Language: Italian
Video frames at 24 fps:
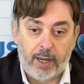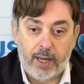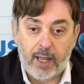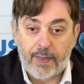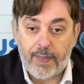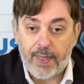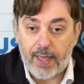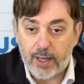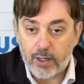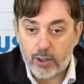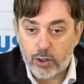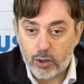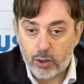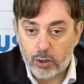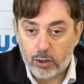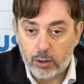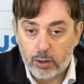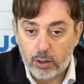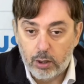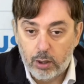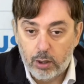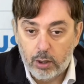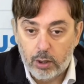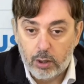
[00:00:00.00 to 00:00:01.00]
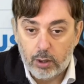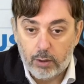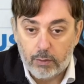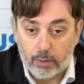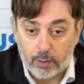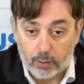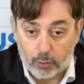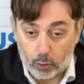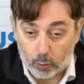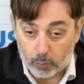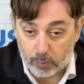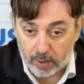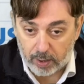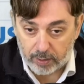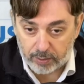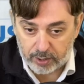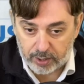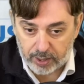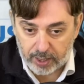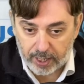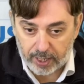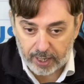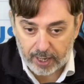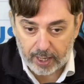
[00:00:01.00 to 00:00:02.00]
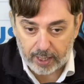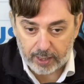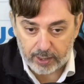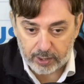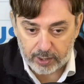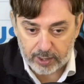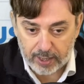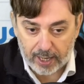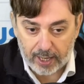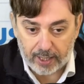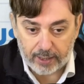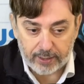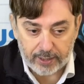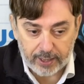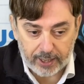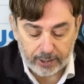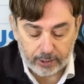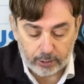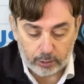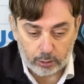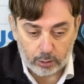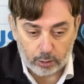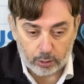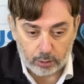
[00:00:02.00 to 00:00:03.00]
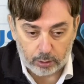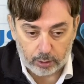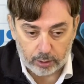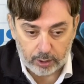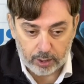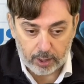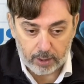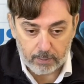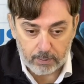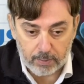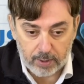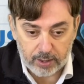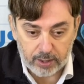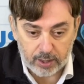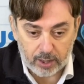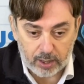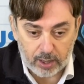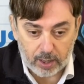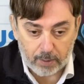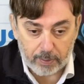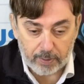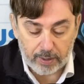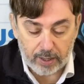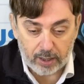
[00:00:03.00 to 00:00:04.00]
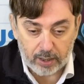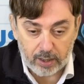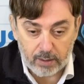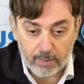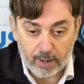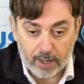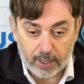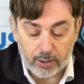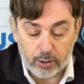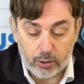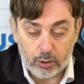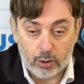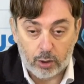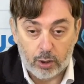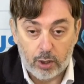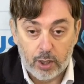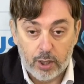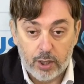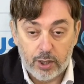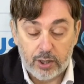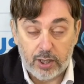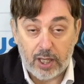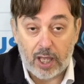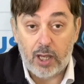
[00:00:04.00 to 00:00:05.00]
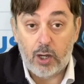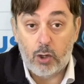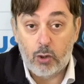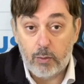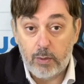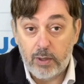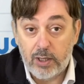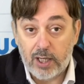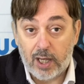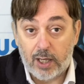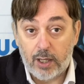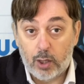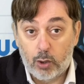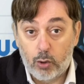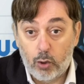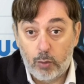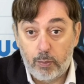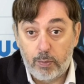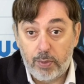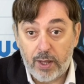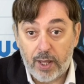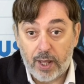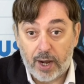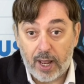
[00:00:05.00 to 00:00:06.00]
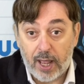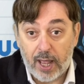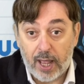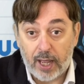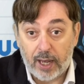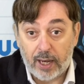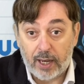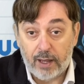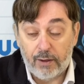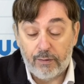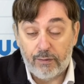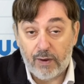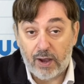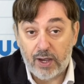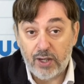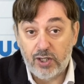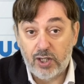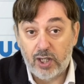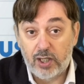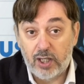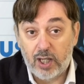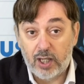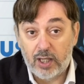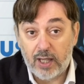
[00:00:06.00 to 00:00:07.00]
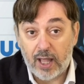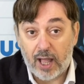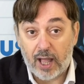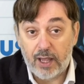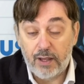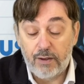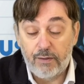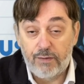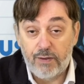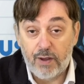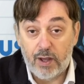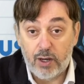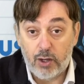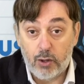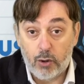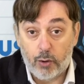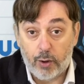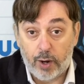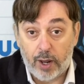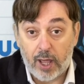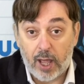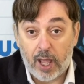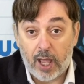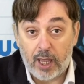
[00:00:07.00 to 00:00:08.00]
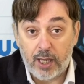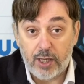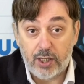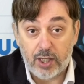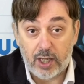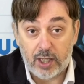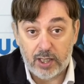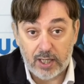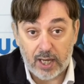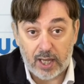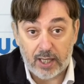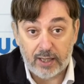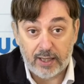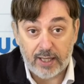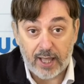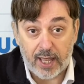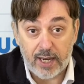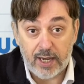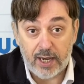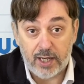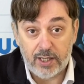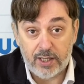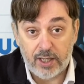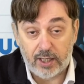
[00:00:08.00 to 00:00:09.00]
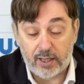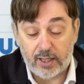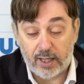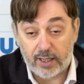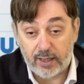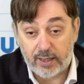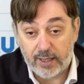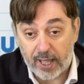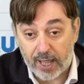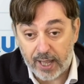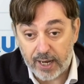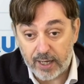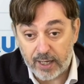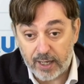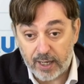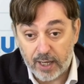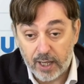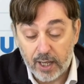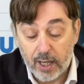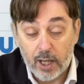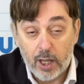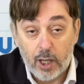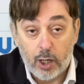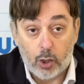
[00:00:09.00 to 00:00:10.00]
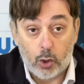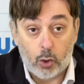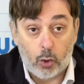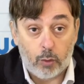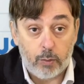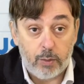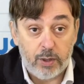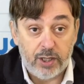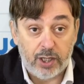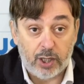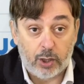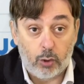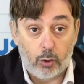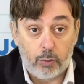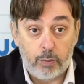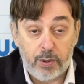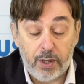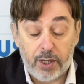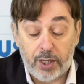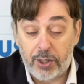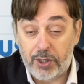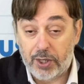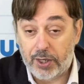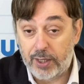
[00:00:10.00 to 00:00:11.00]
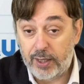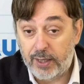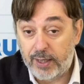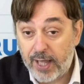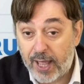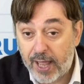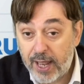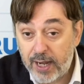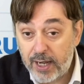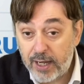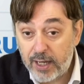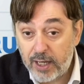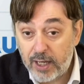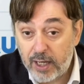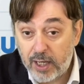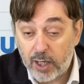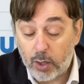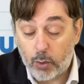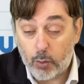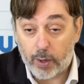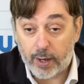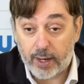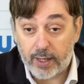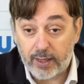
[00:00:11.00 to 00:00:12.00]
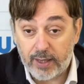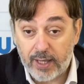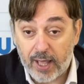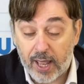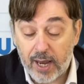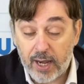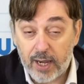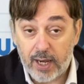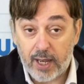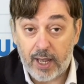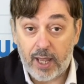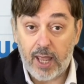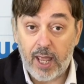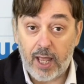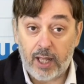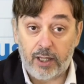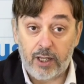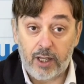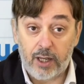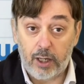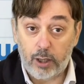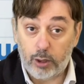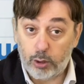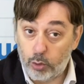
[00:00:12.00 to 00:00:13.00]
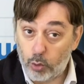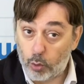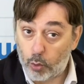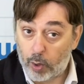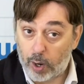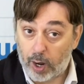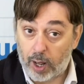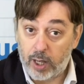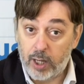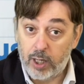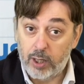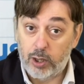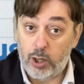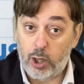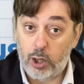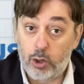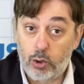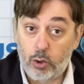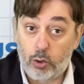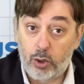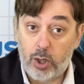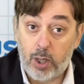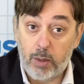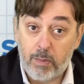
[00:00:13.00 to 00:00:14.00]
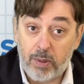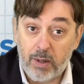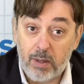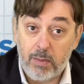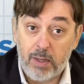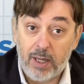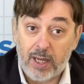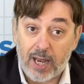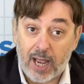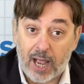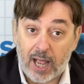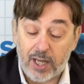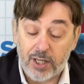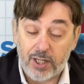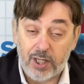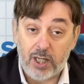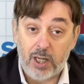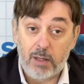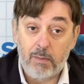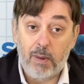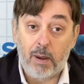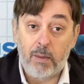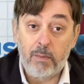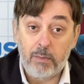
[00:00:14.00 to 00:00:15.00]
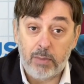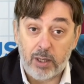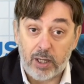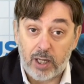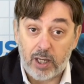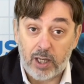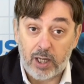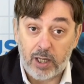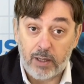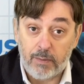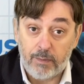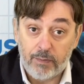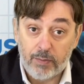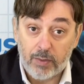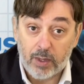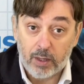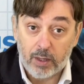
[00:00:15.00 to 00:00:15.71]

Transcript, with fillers: adesso come si era già detto nel mese di aprile e di maggio, sta incominciando a colpire anche fasce di età inferiore ai sessantenni e ai 70 anni, incomincia a colpire i trentenni, i quarantenni e addirittura ci sono i primi casi di bambini